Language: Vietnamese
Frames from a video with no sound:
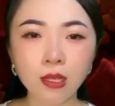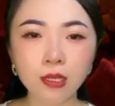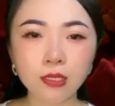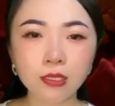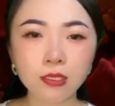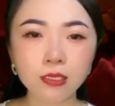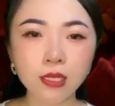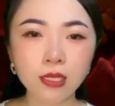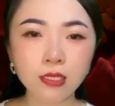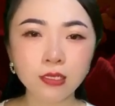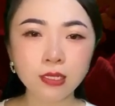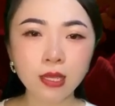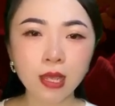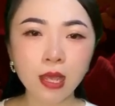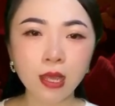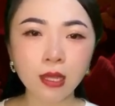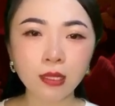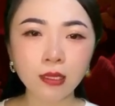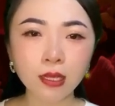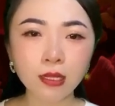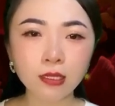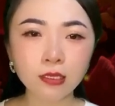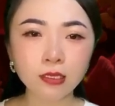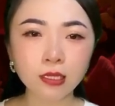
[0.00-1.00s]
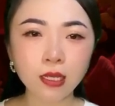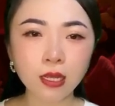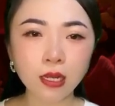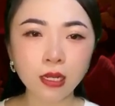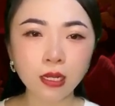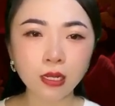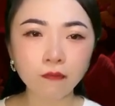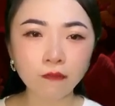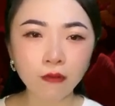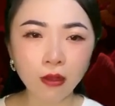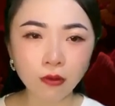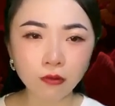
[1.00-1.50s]
Chiếc xe taxi
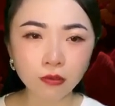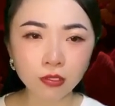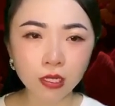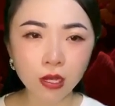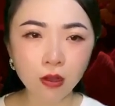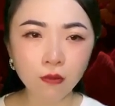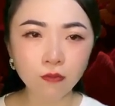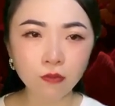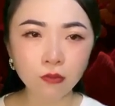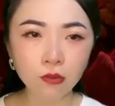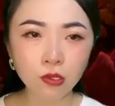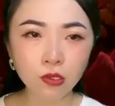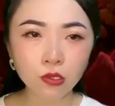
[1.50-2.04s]
đi vào trong